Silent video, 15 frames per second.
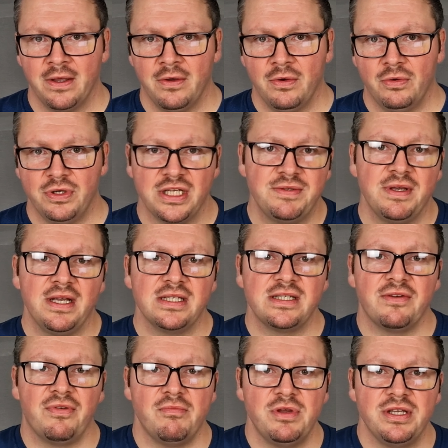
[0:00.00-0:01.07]
Und deswegen ist er
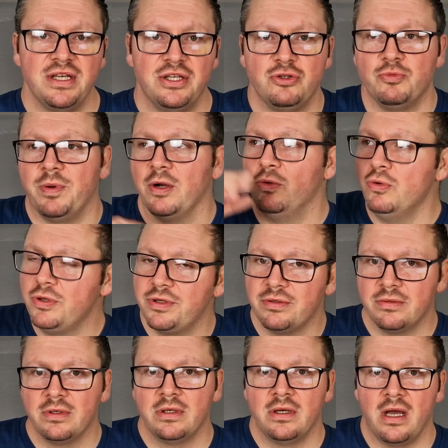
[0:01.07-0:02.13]
für mich nicht super gut,
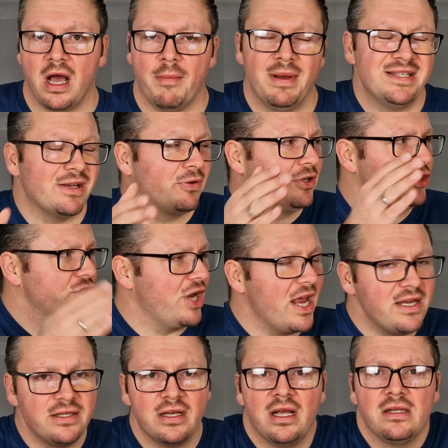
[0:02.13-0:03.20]
aber ist auch nicht
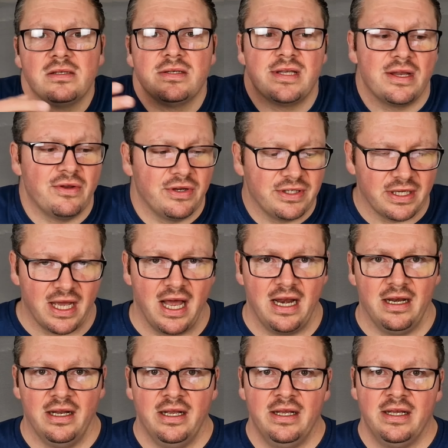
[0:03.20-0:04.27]
schlecht, also ist er neutral.
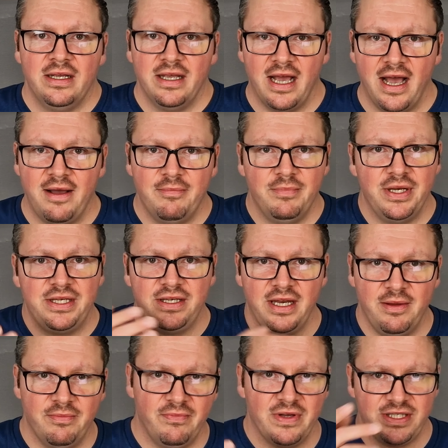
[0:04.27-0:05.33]
Ja, mit
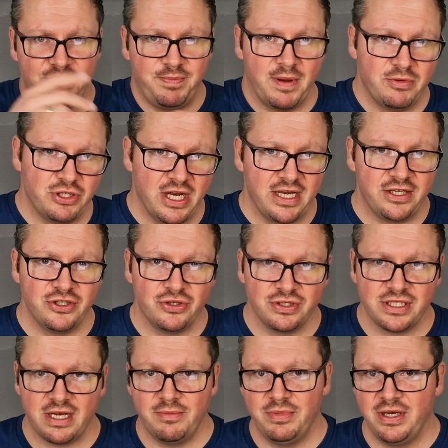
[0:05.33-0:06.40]
dem, was ich beim Schlechten schon
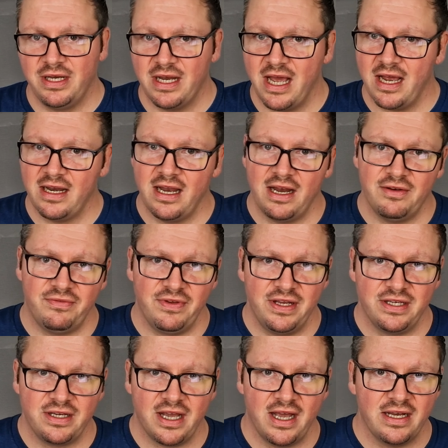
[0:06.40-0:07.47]
gesagt habe, mit den
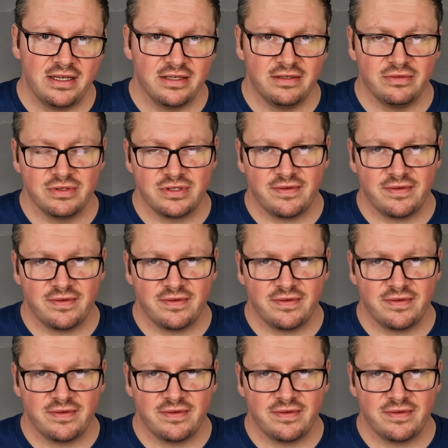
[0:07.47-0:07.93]
Nachladefähigkeiten und so